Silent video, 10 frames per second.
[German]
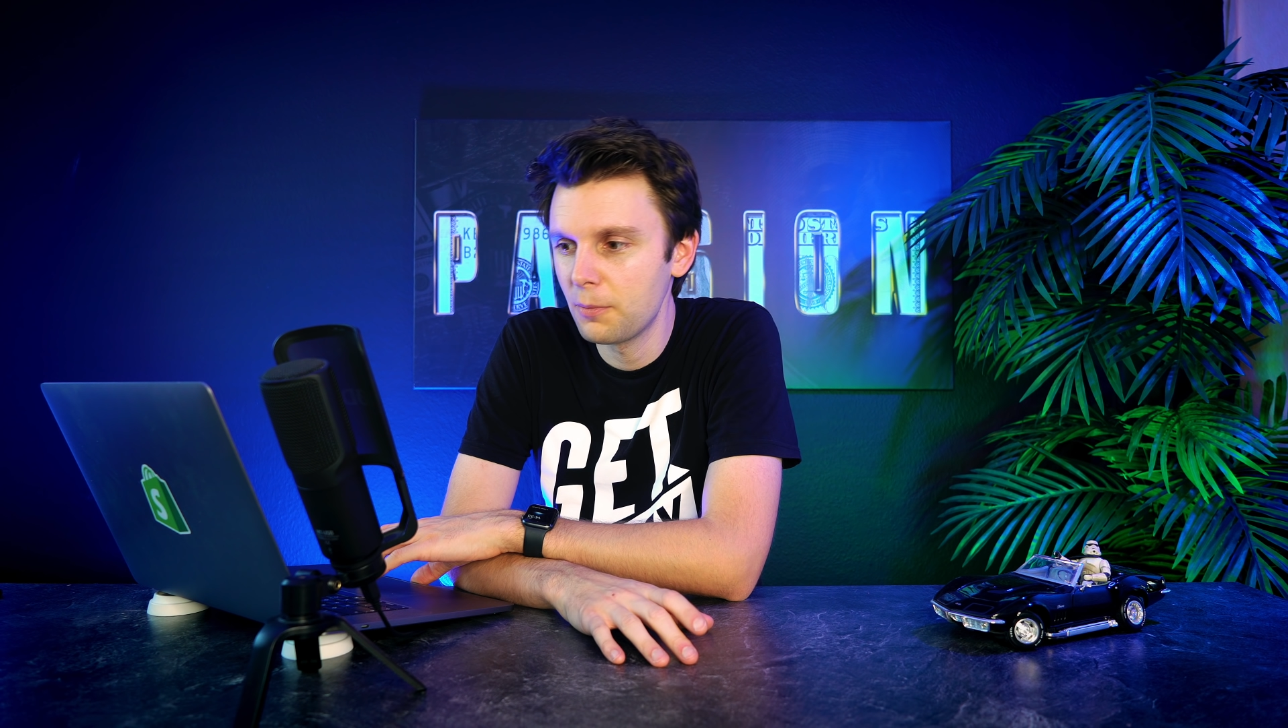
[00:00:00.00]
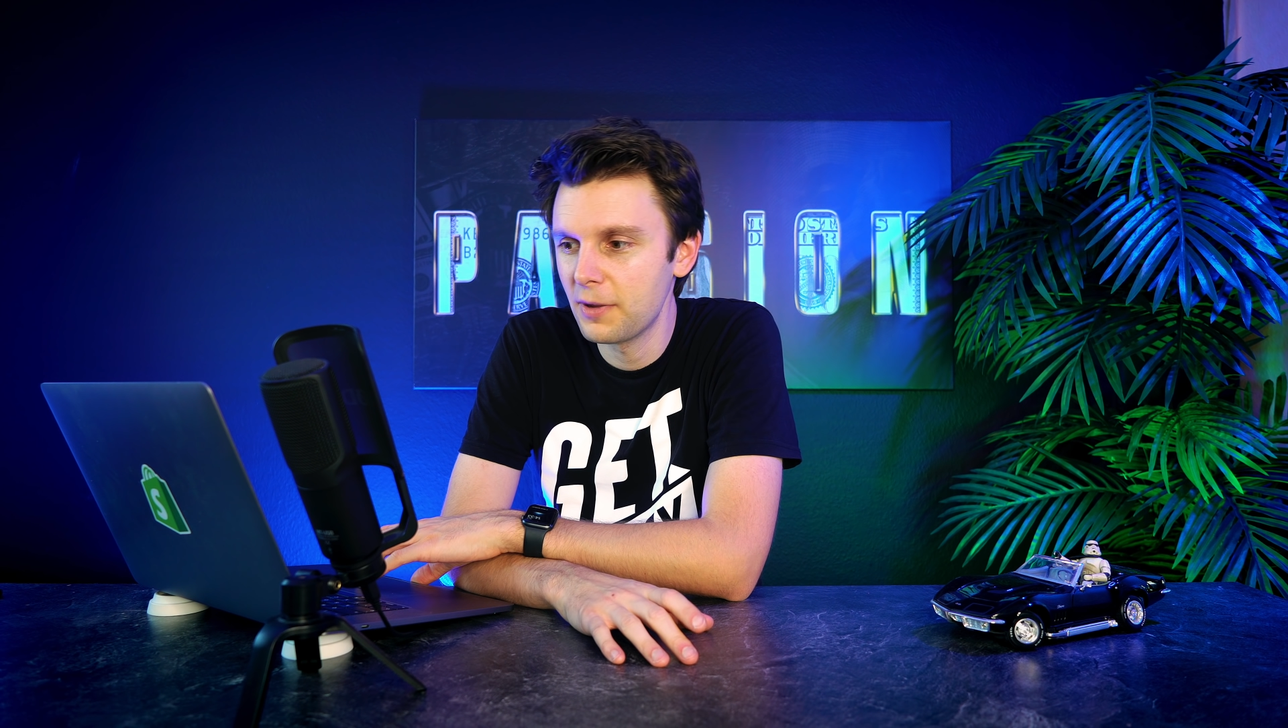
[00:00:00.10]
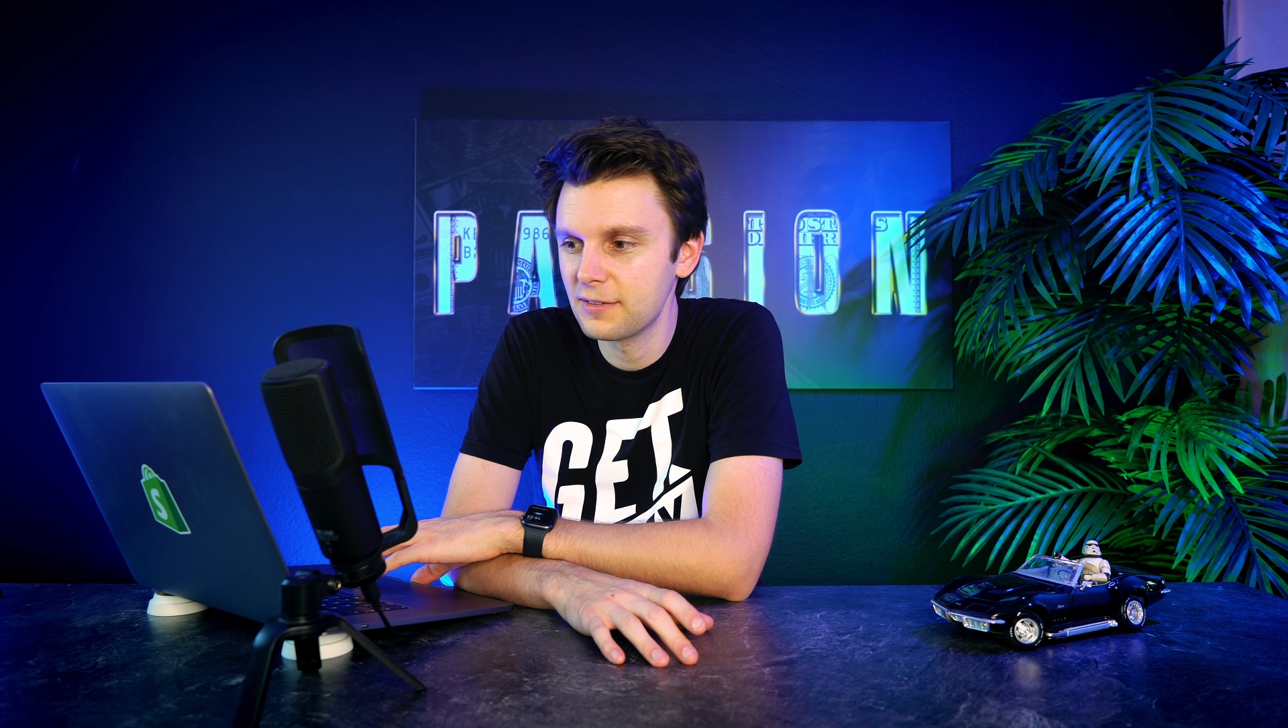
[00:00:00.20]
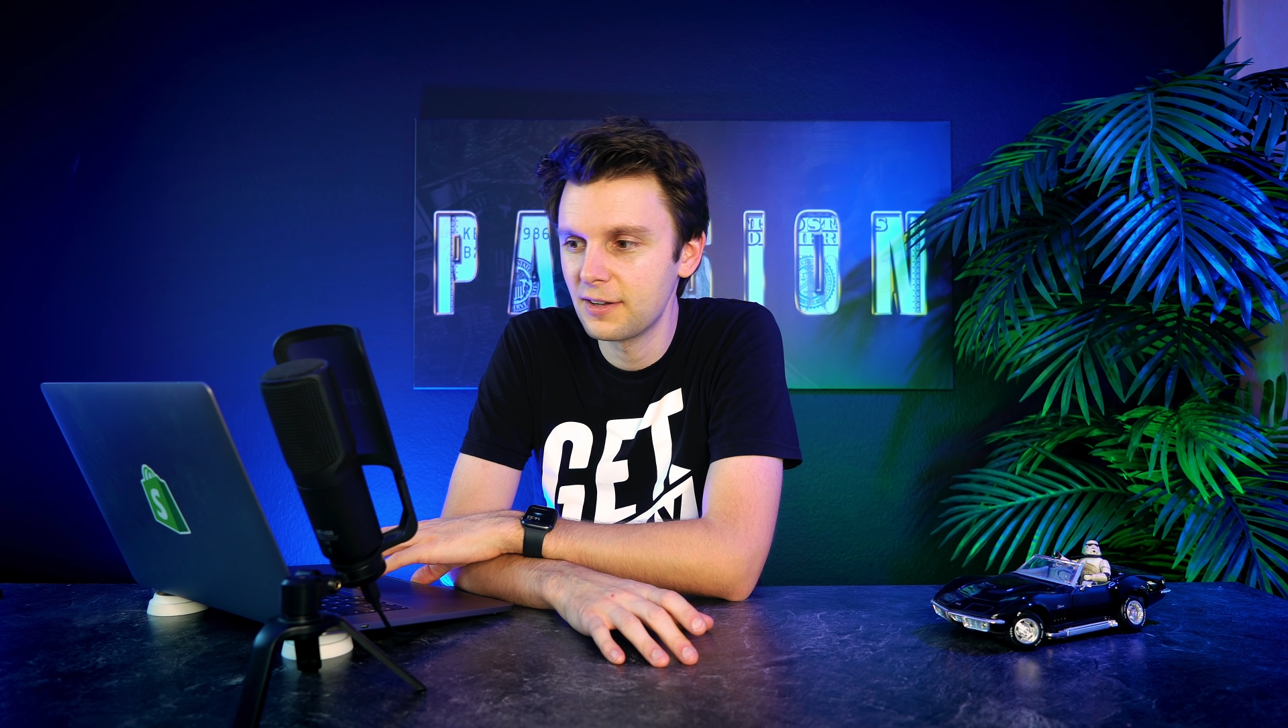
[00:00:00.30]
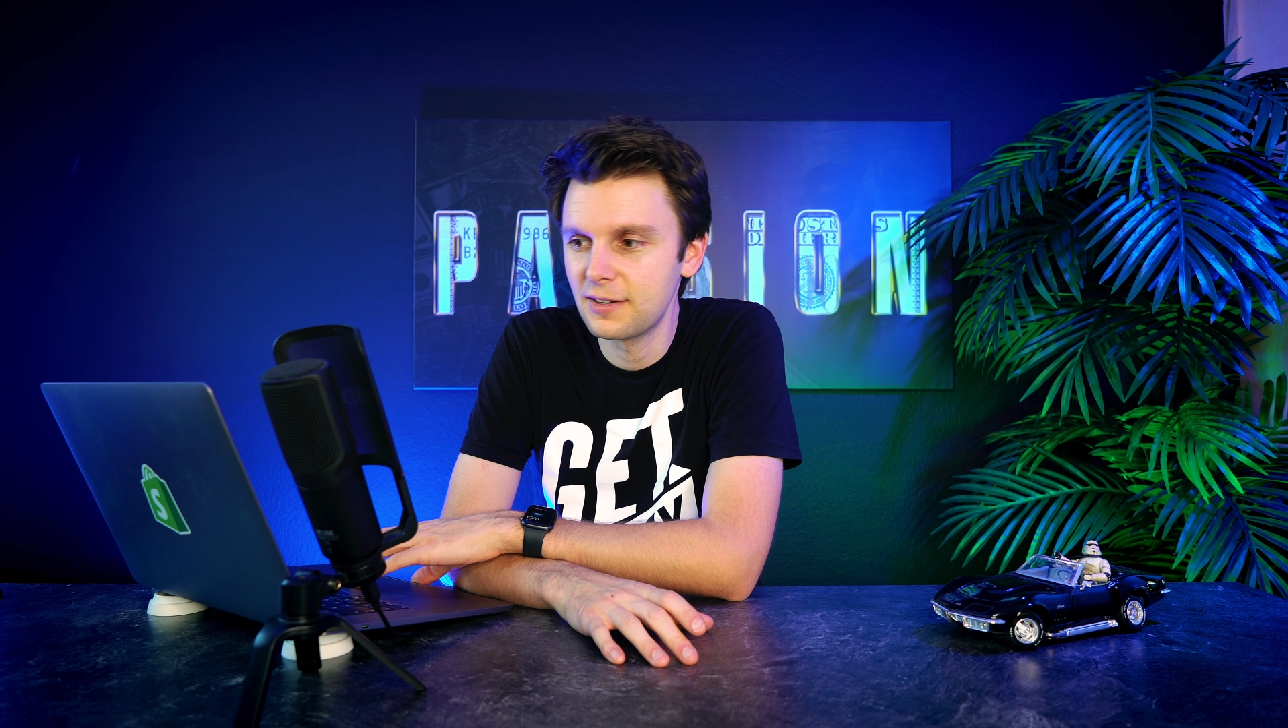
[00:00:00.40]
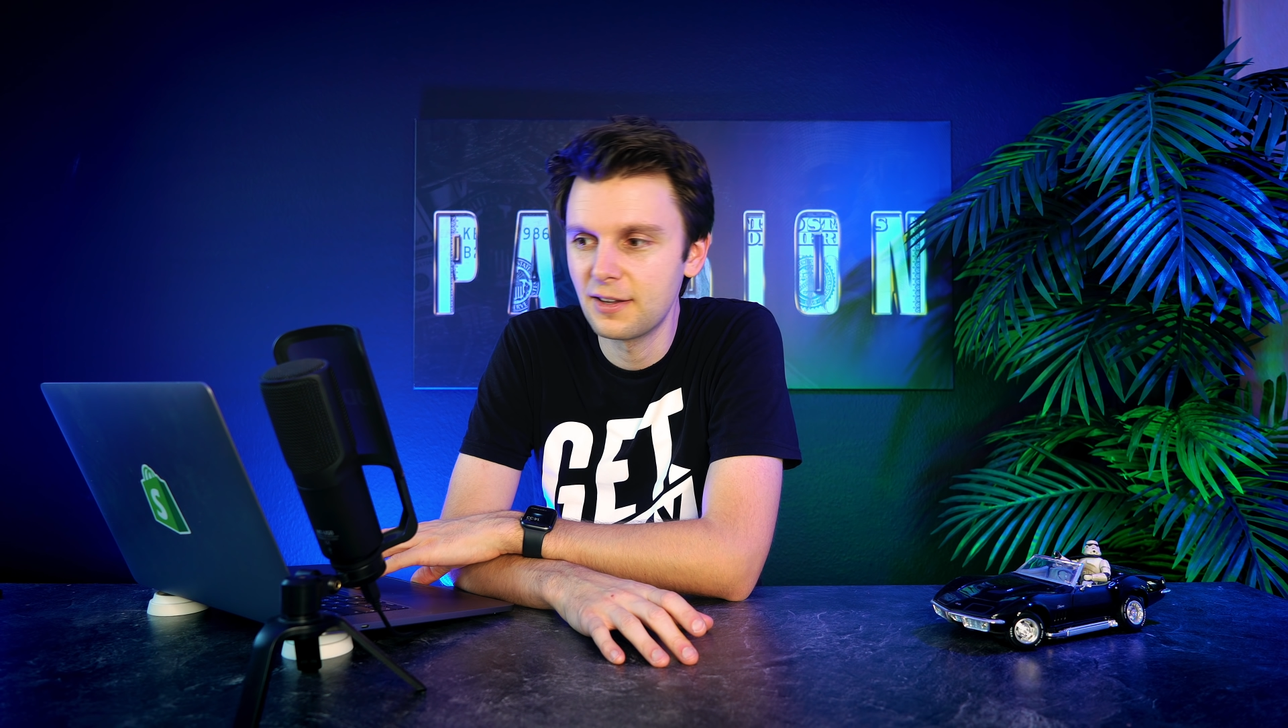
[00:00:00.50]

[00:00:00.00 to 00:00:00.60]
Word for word: immer sein...